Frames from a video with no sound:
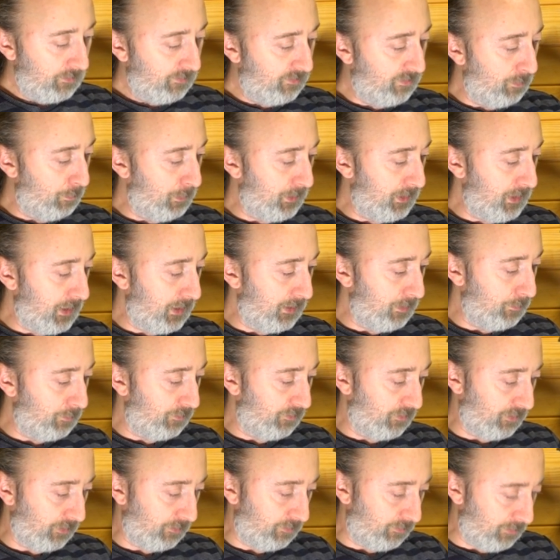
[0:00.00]
За питанием
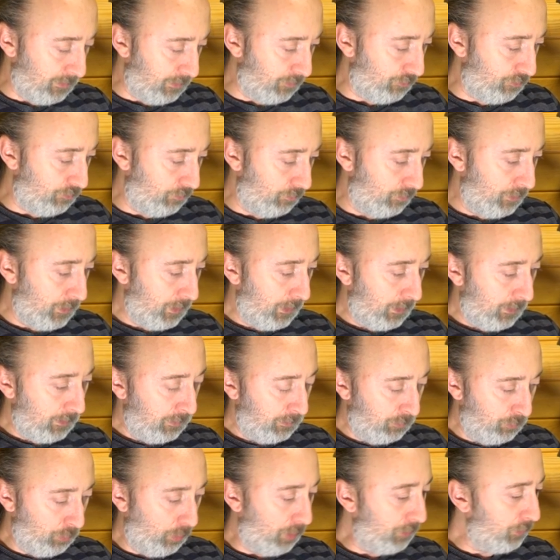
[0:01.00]
сейчас слежу,
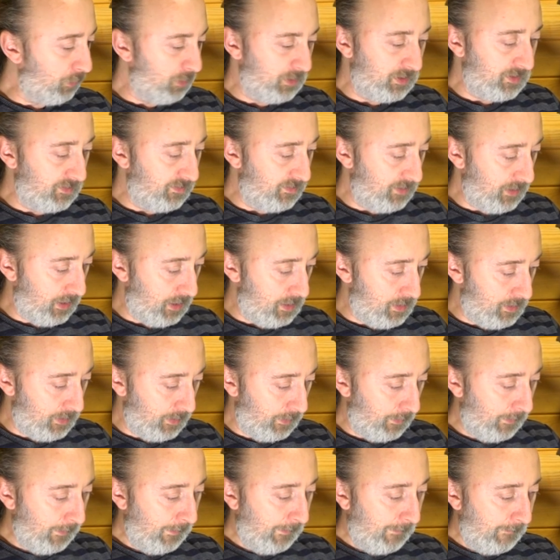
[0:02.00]
но оно не
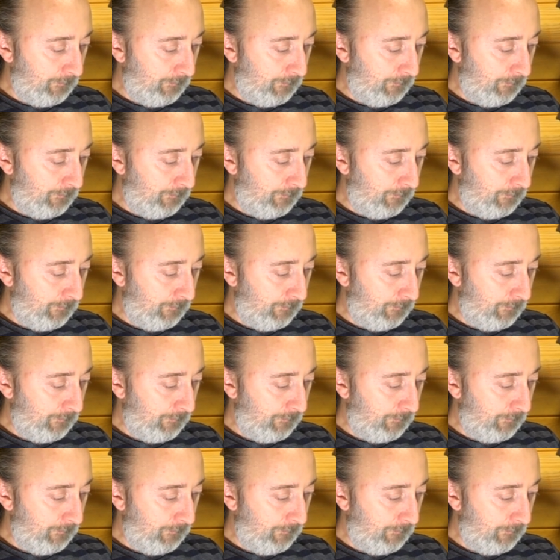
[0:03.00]
идеальное.